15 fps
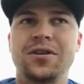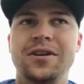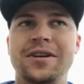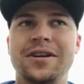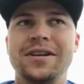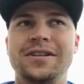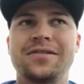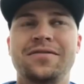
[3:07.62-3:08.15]
A
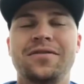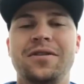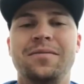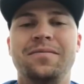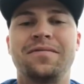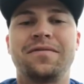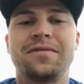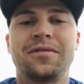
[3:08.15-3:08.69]
picape é
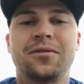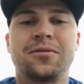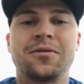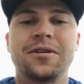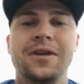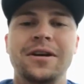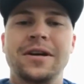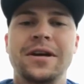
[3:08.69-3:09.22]
da
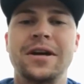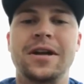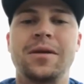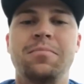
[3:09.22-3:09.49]
Flórida.